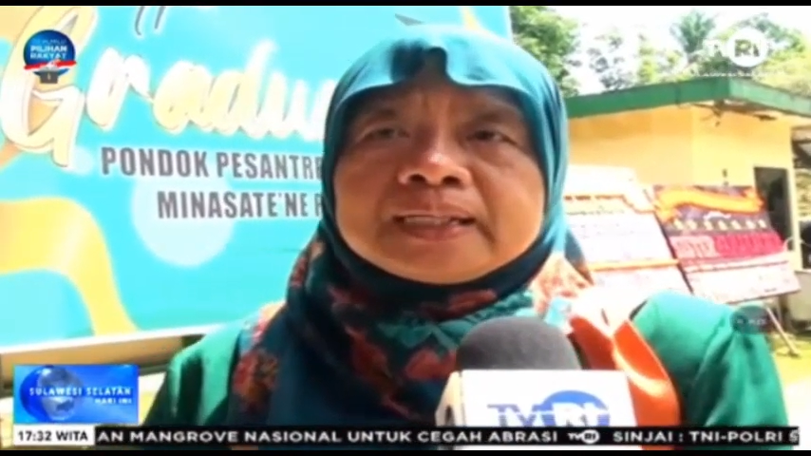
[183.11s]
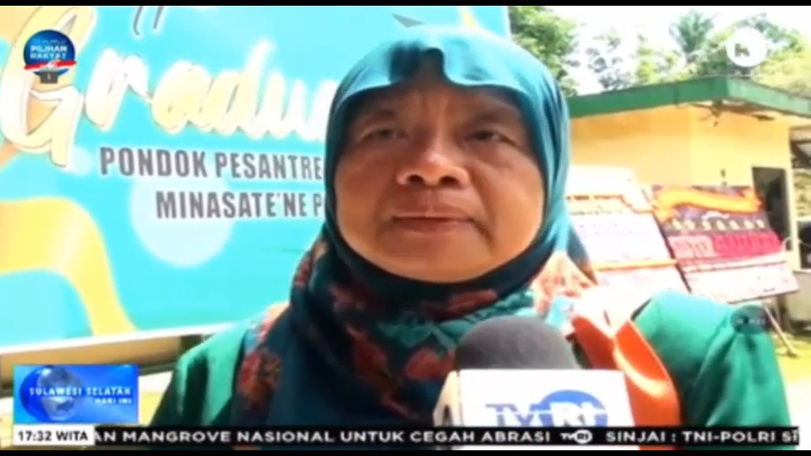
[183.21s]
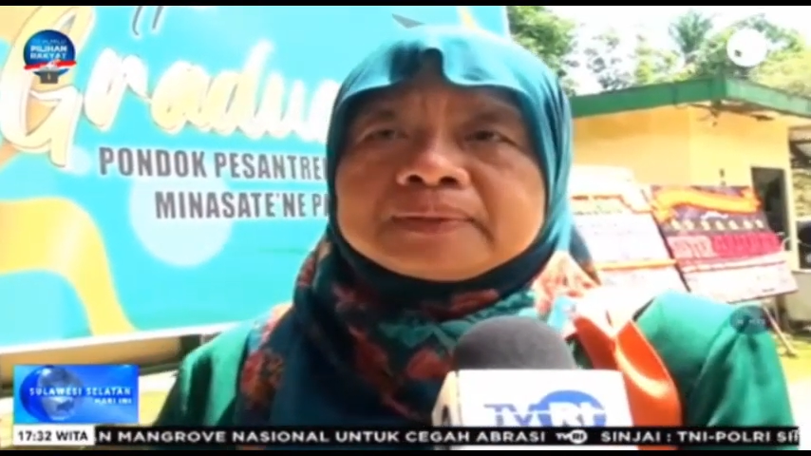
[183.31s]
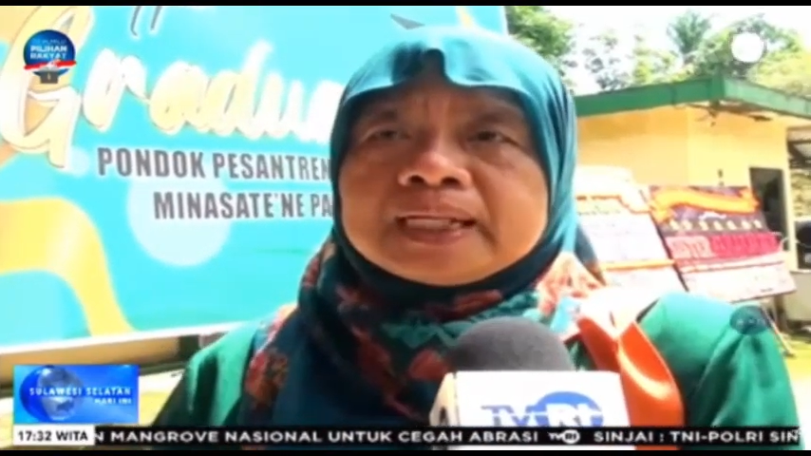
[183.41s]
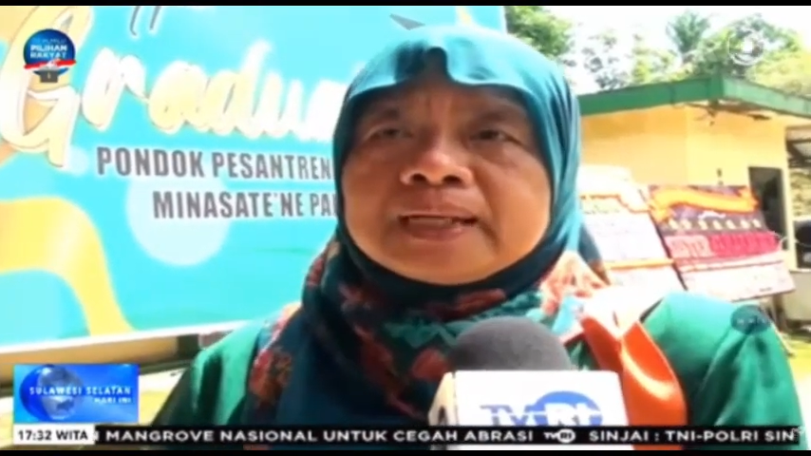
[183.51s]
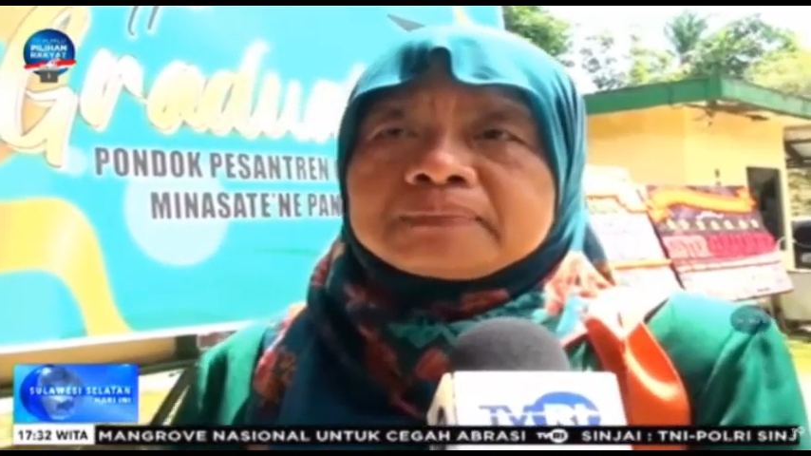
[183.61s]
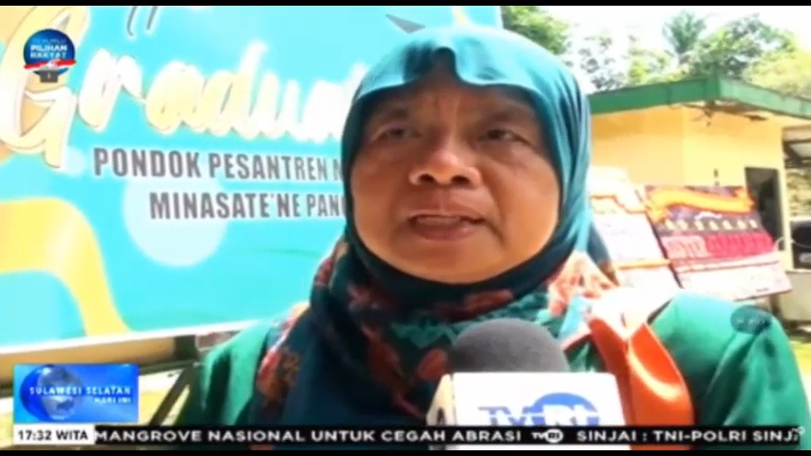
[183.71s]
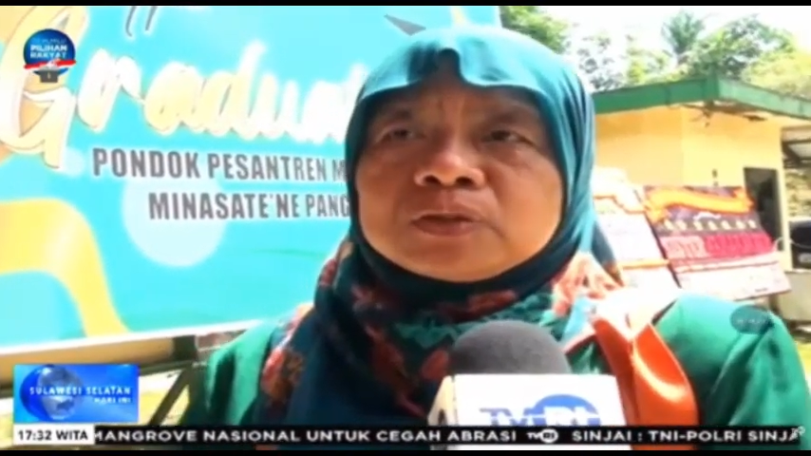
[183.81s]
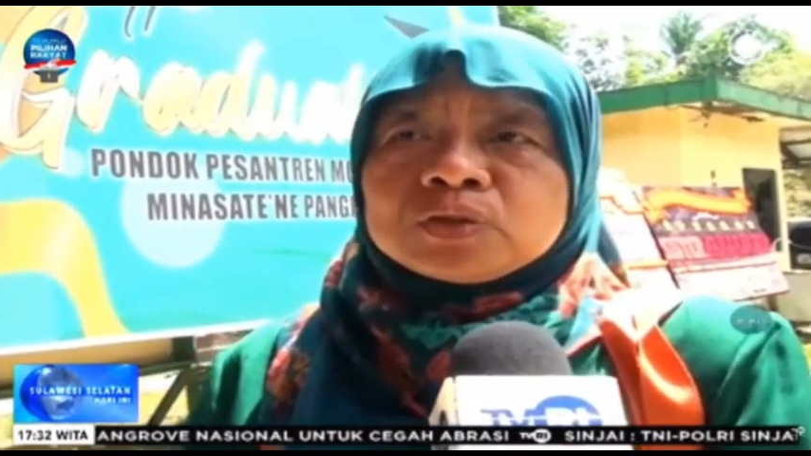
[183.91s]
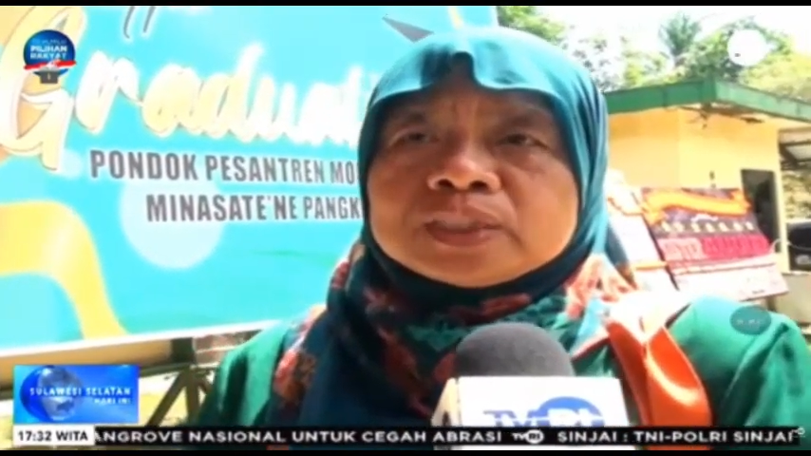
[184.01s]
yang kami
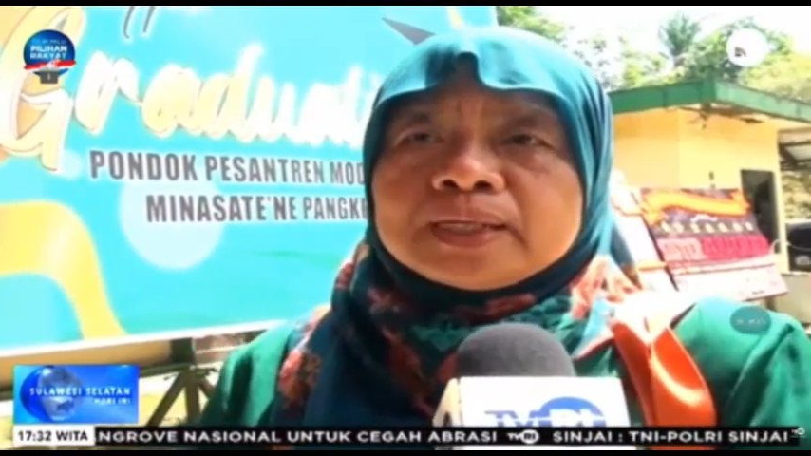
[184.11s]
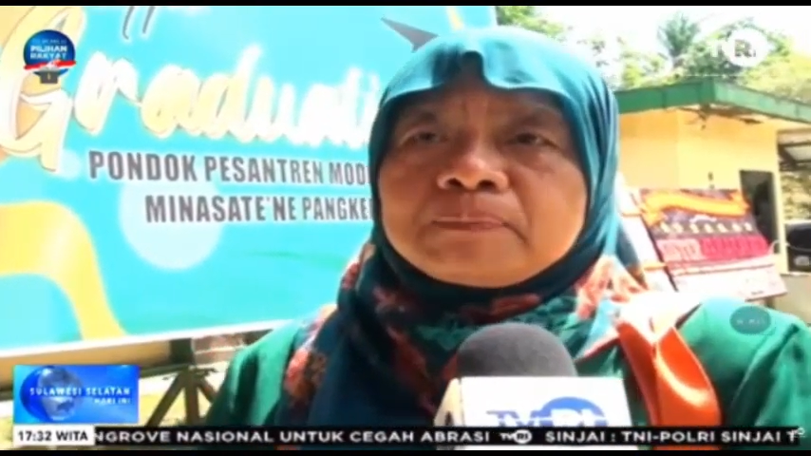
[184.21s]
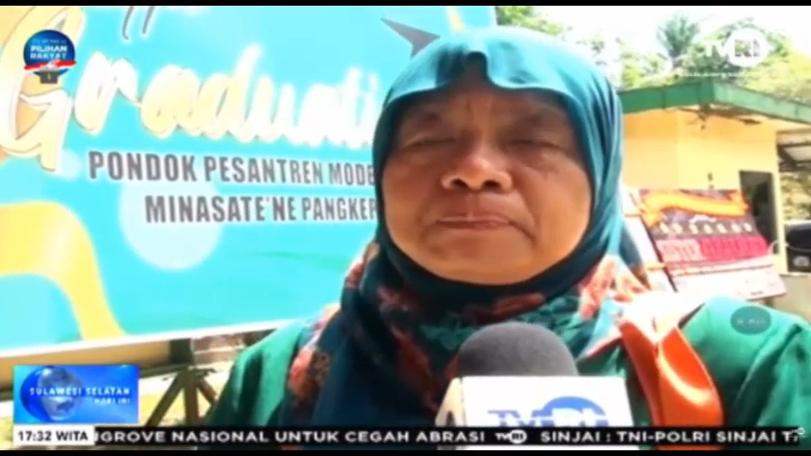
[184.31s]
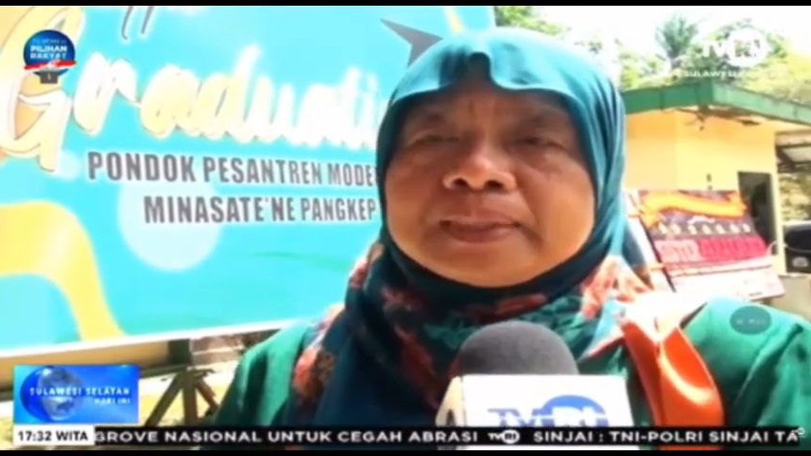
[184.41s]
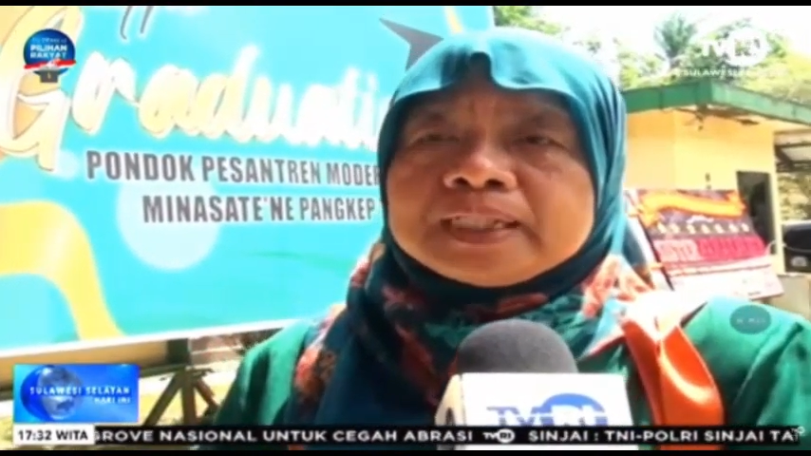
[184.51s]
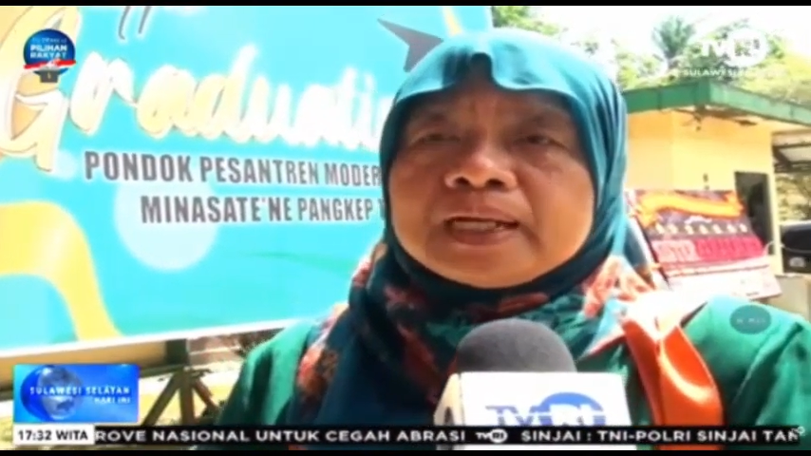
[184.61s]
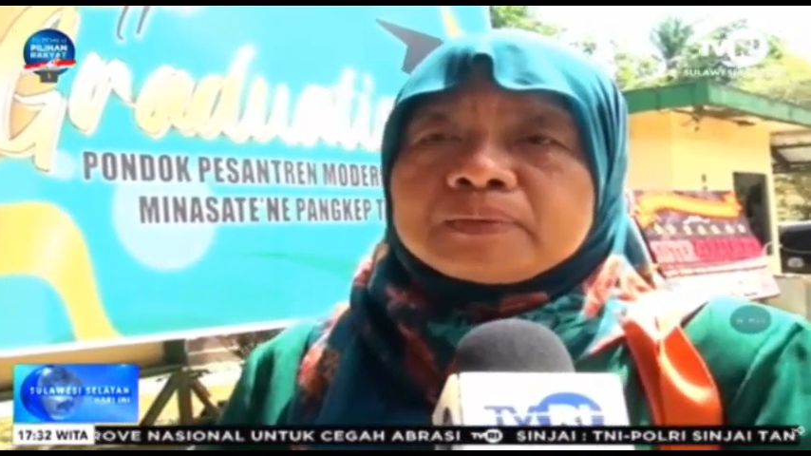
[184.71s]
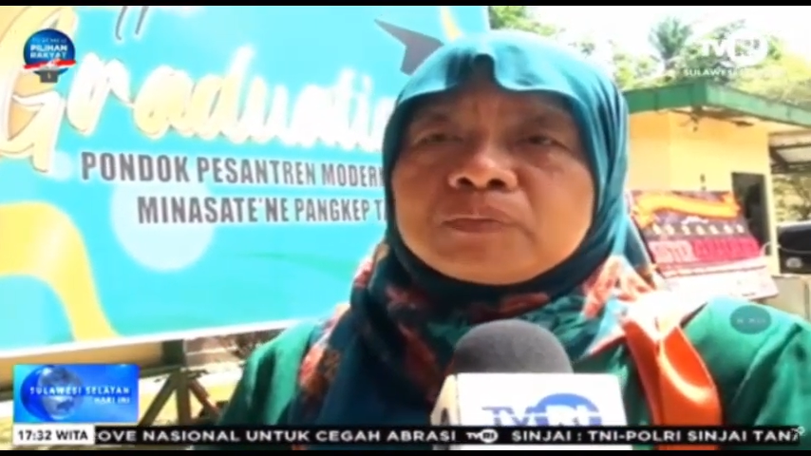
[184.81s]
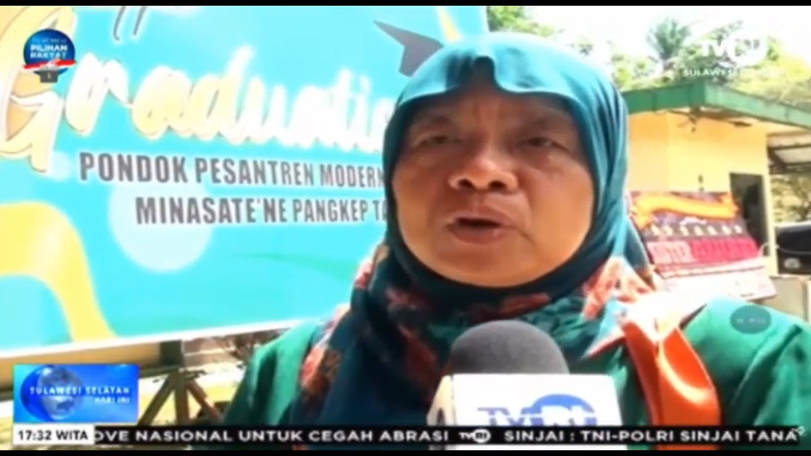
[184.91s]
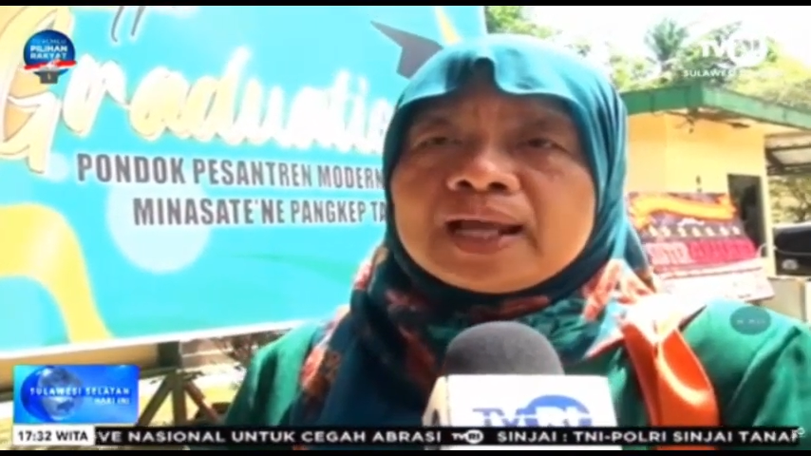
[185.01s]
tanamkan khususnya pendidikan
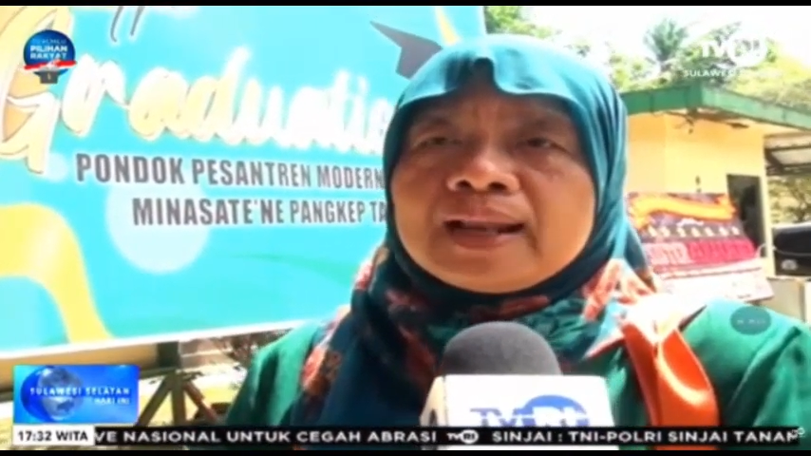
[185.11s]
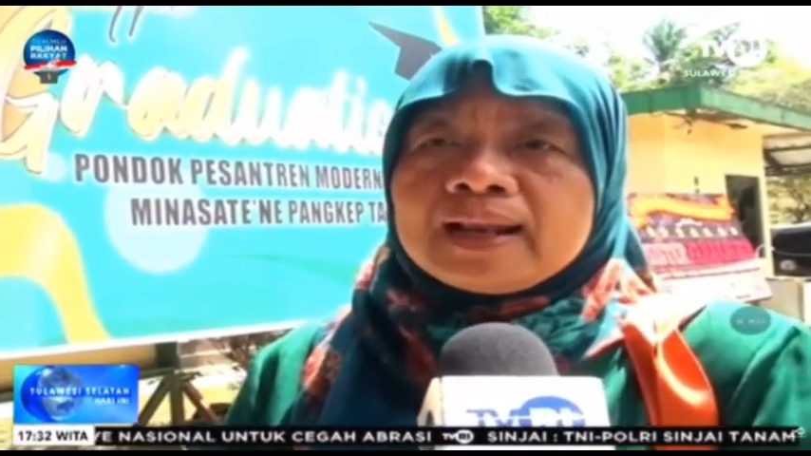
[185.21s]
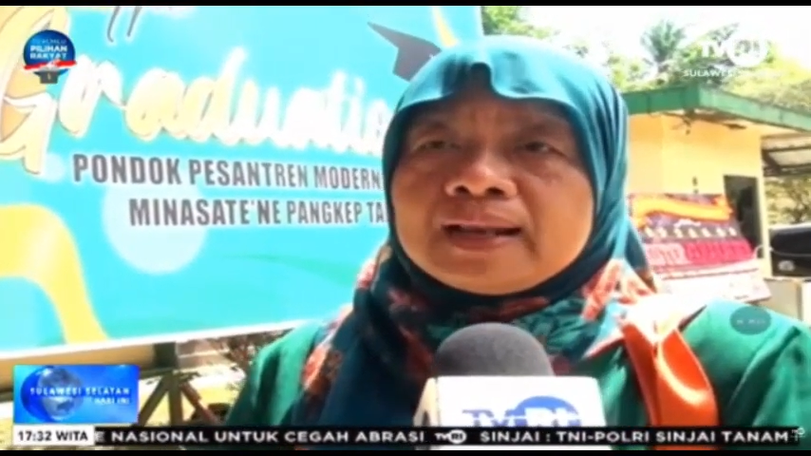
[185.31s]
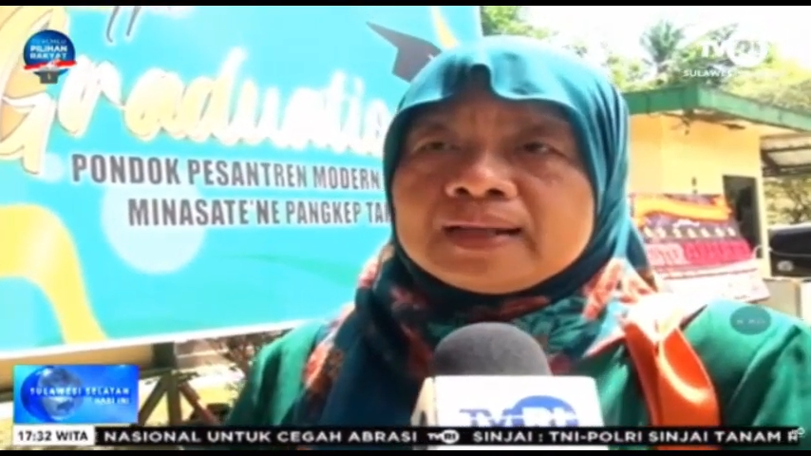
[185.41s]
moral,